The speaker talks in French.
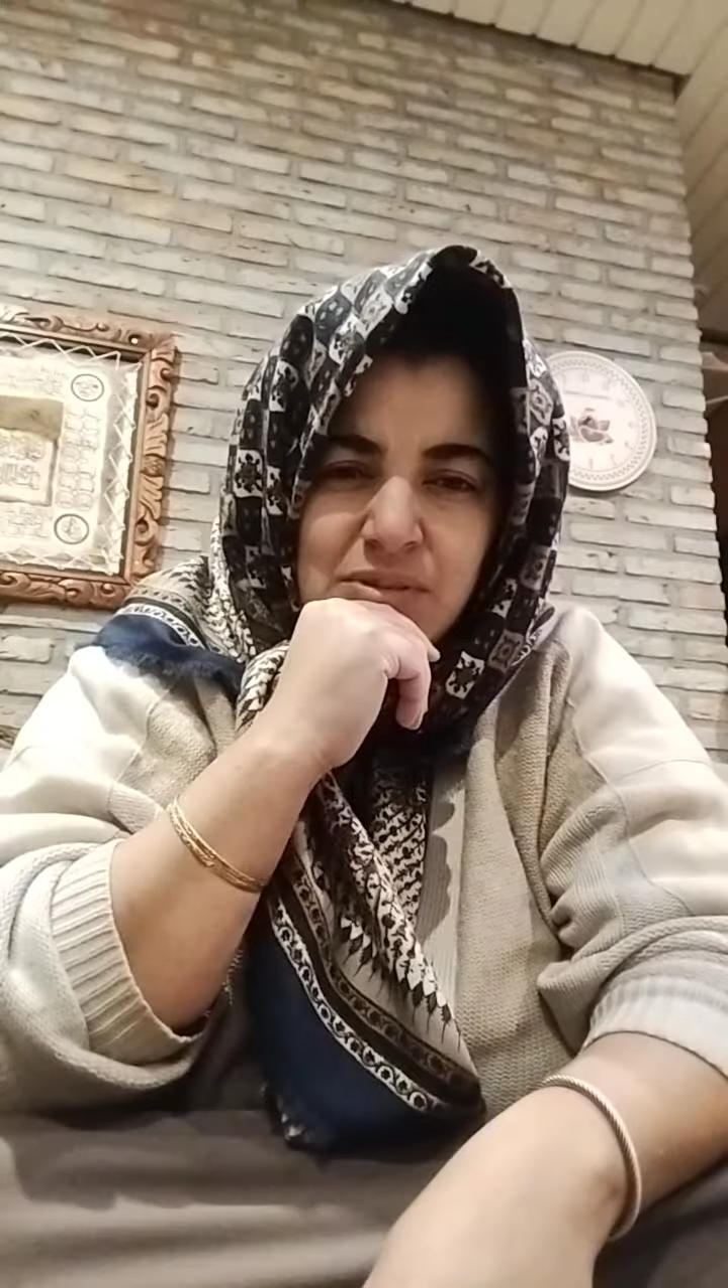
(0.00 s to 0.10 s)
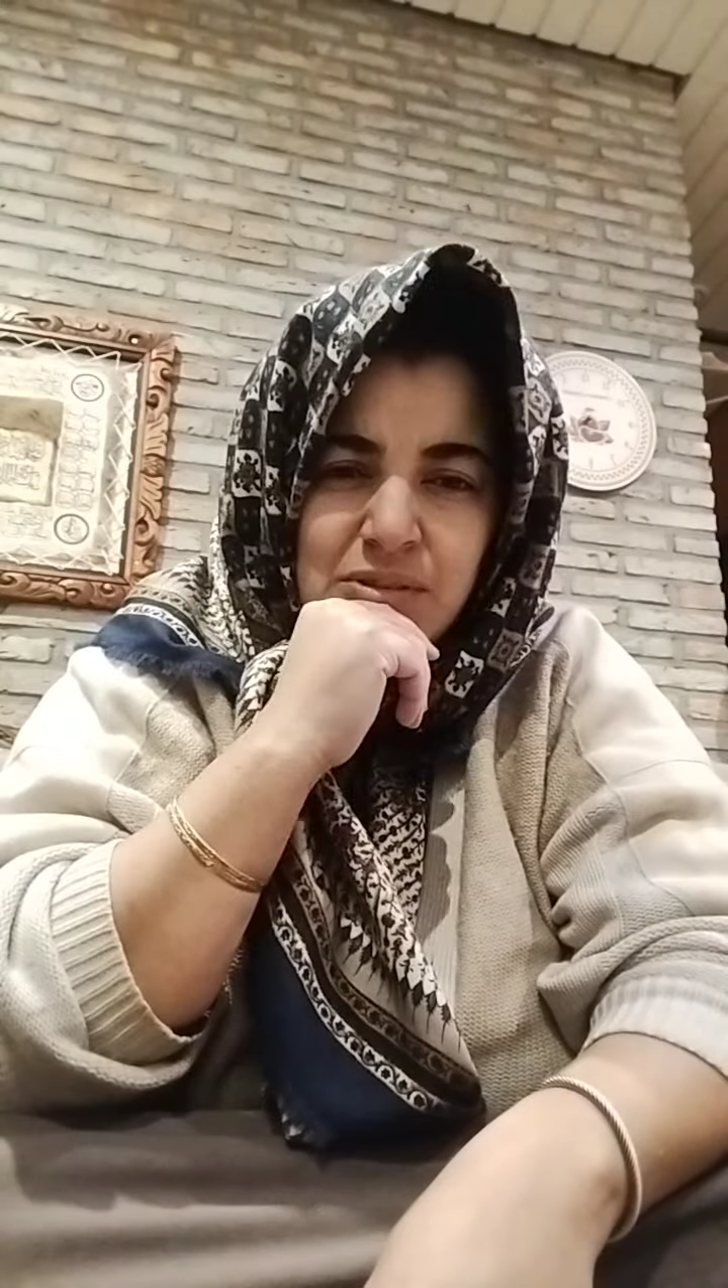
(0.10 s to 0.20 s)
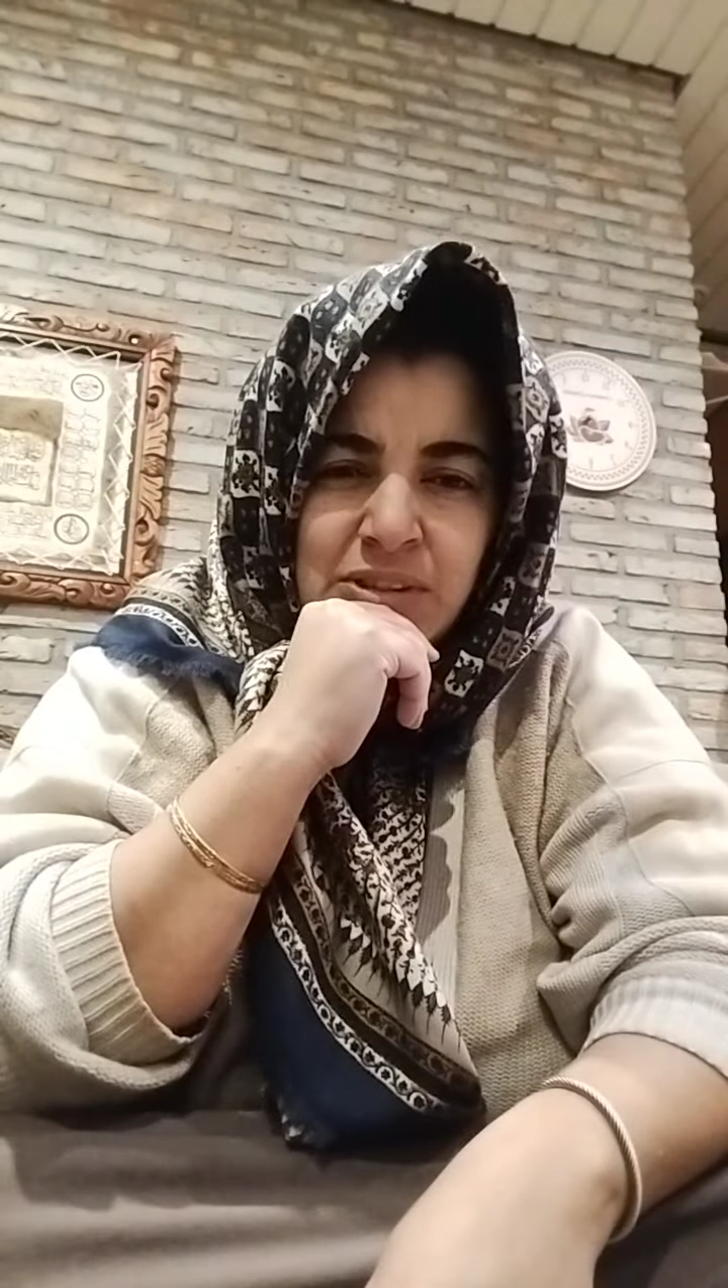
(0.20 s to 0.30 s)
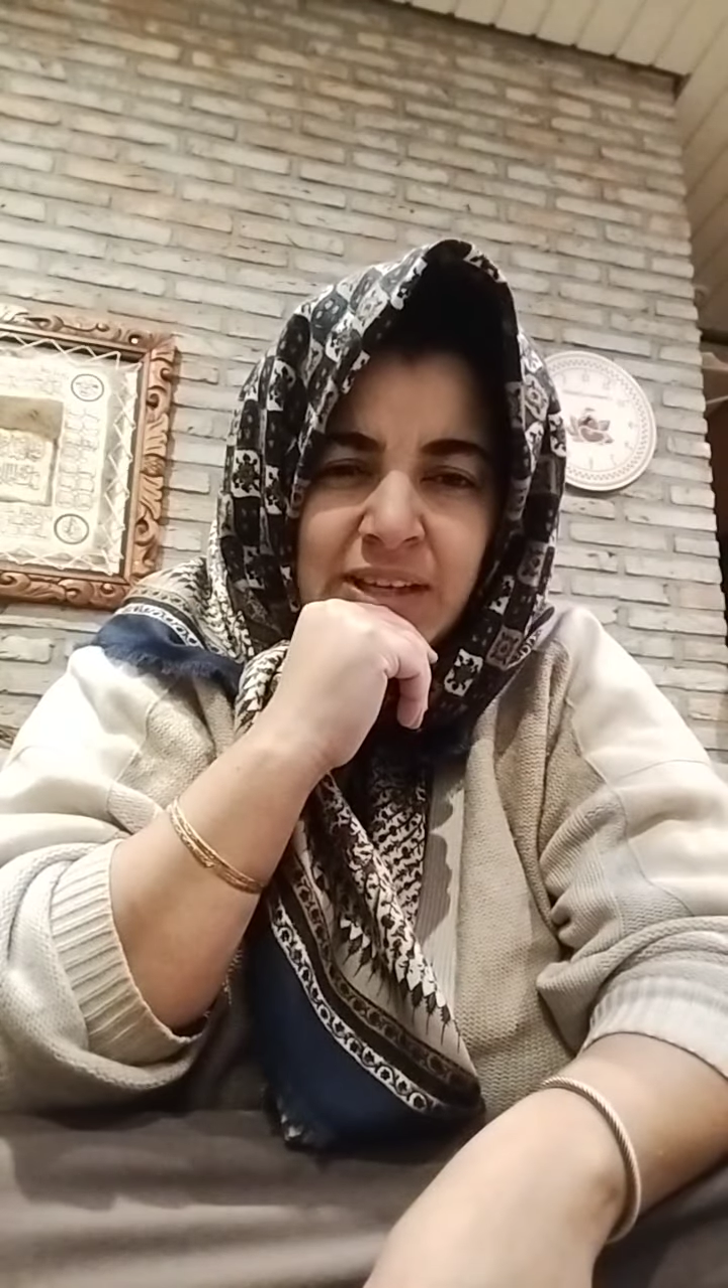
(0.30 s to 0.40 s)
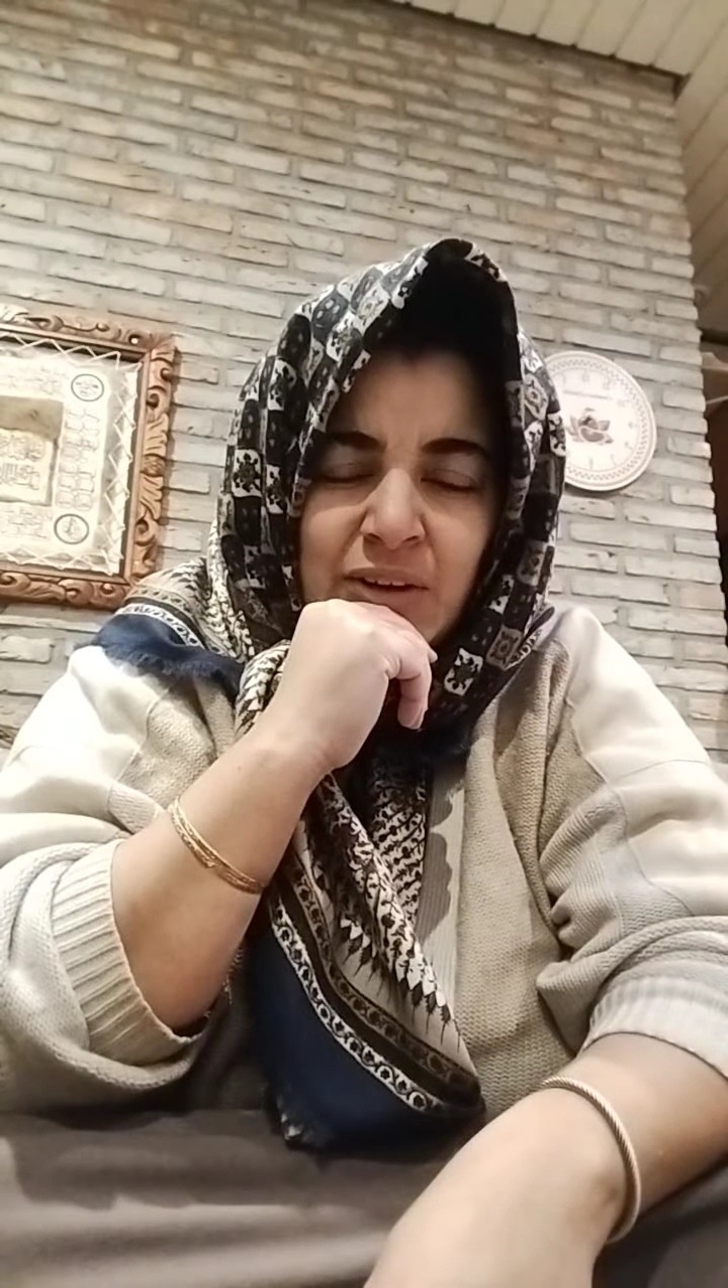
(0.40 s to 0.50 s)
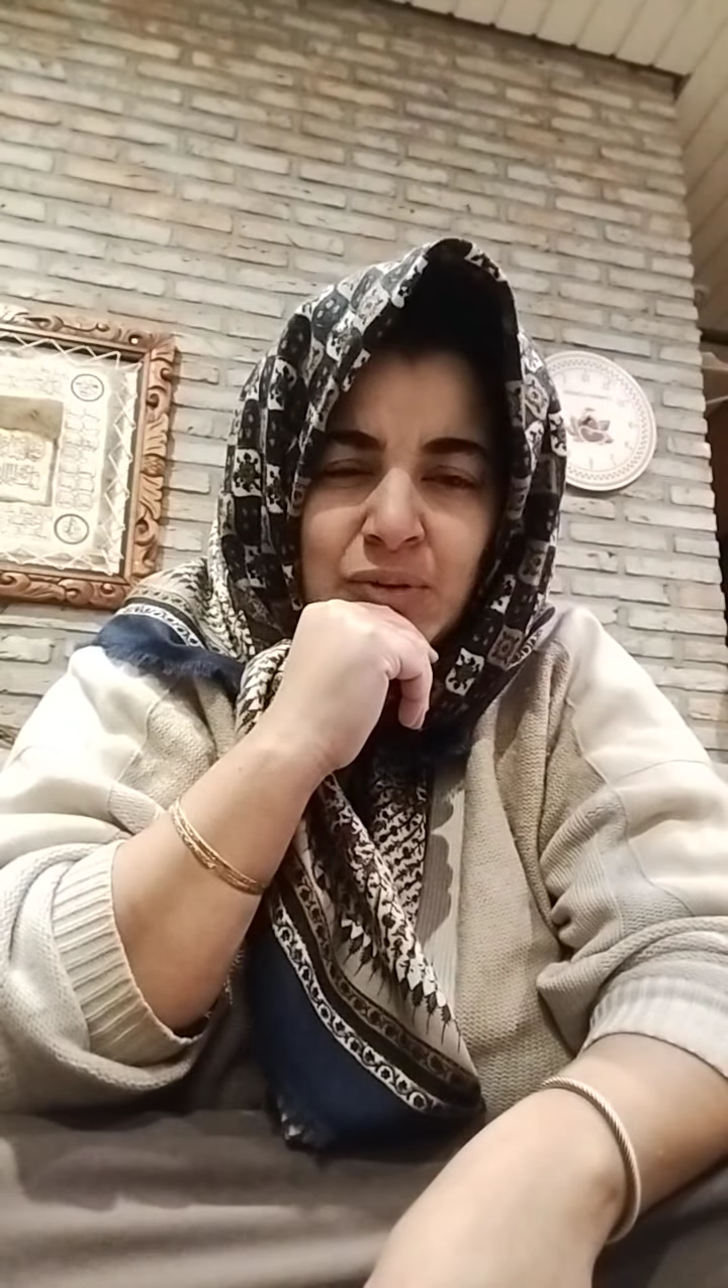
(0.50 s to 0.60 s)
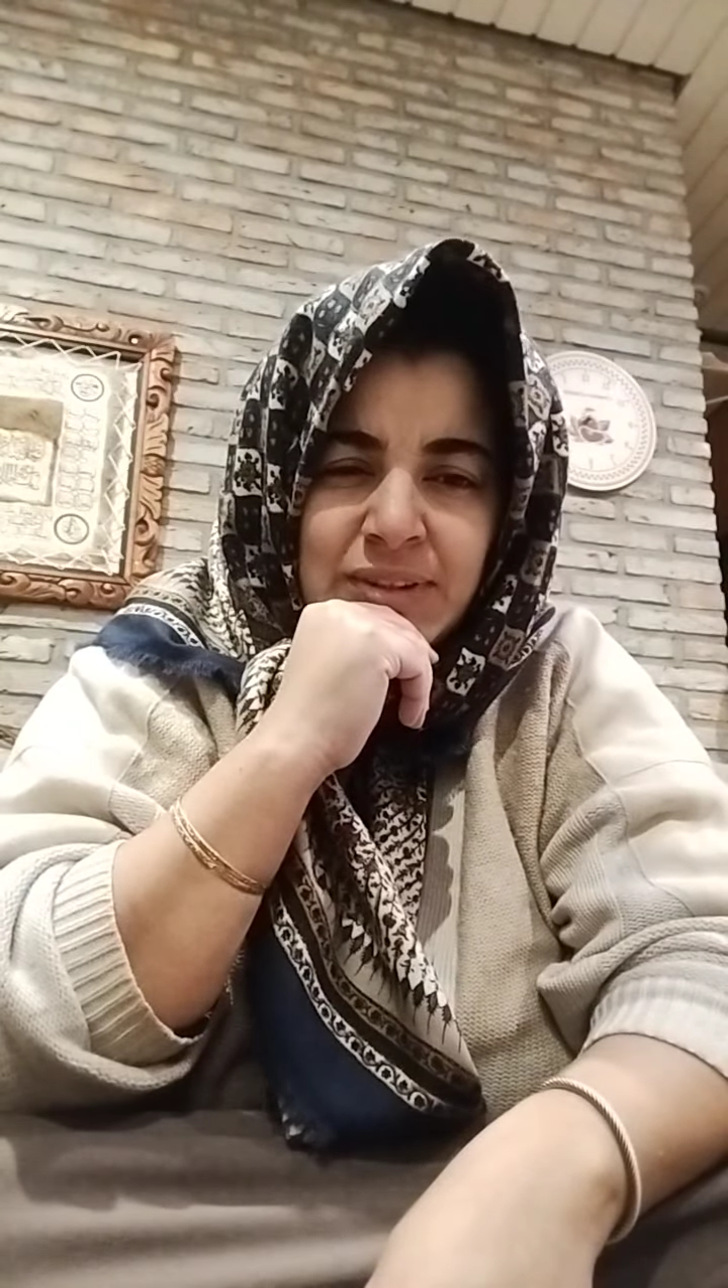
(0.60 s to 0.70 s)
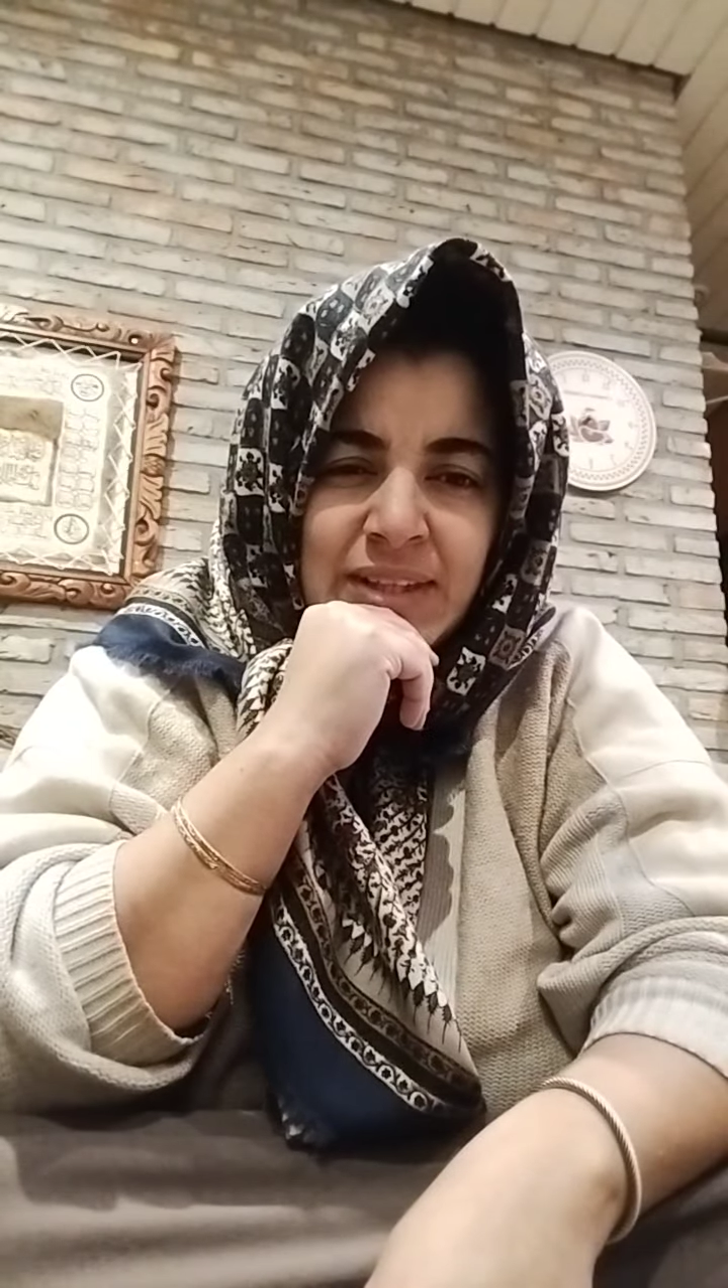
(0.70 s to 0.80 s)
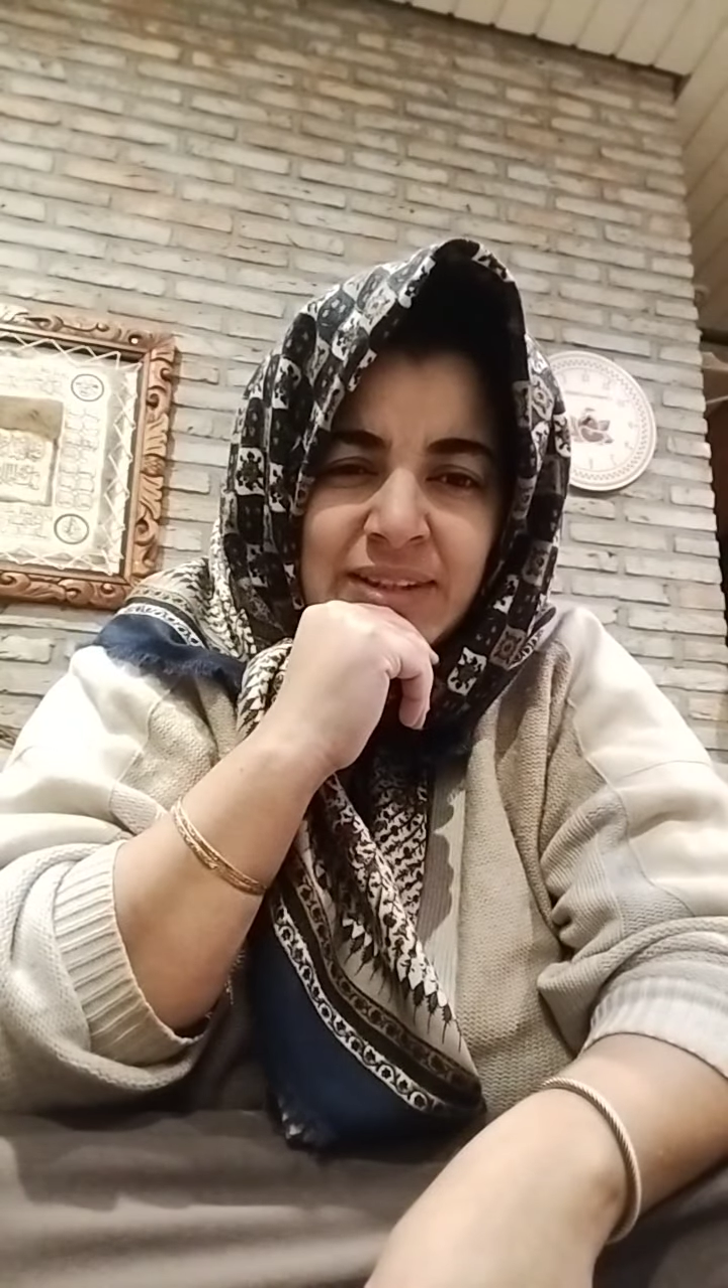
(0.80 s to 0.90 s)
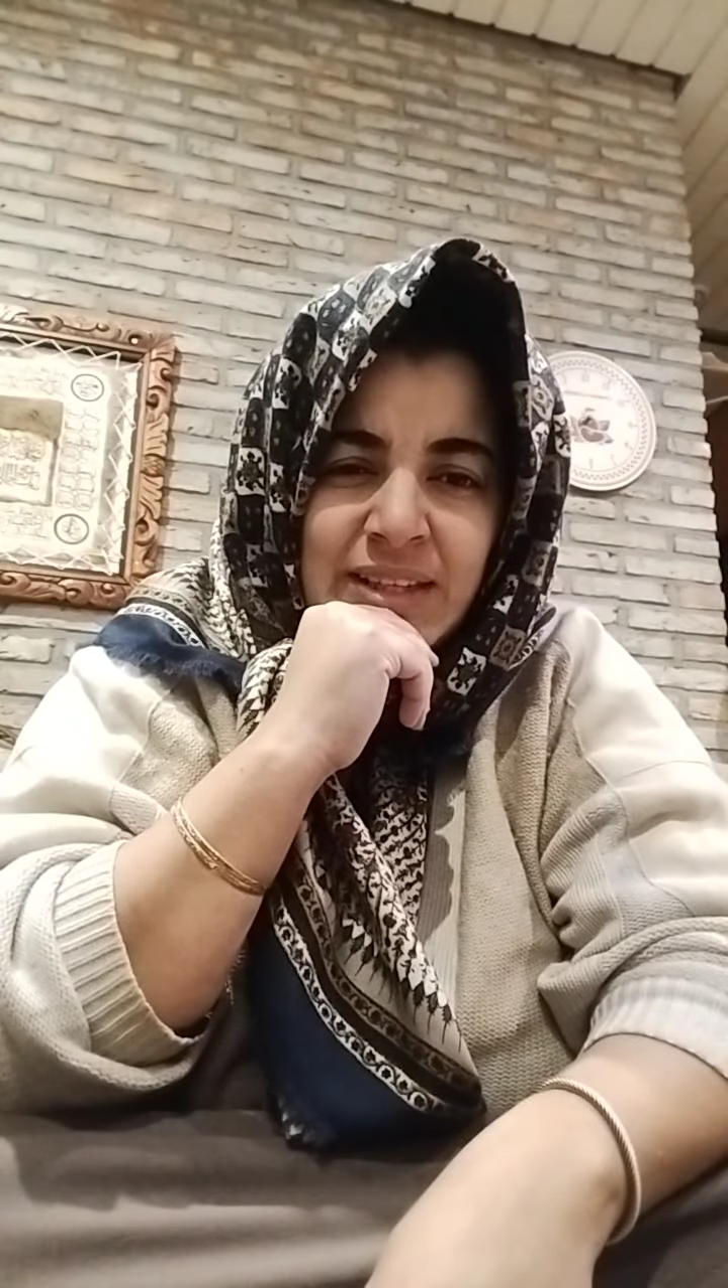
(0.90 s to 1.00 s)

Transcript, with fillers: une quarantaine